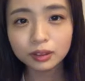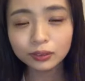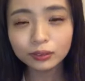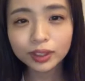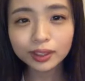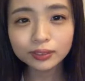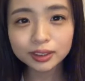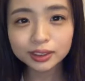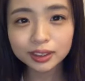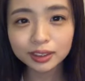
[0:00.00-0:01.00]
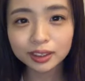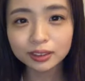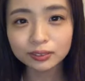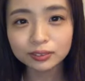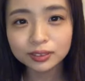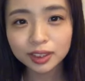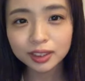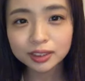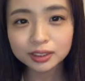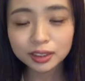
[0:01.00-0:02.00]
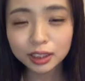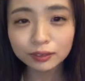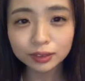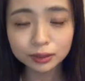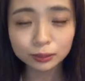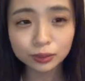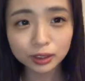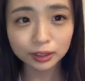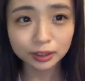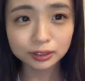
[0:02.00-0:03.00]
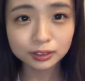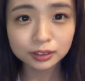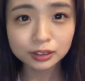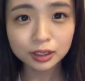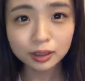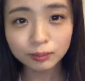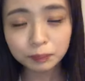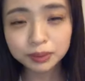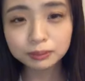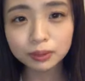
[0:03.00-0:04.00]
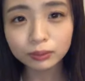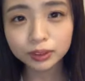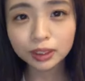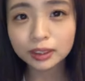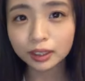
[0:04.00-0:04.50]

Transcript: どんだけおじいちゃんなんよ精神年齢は15歳ですペプシマンおしゃれ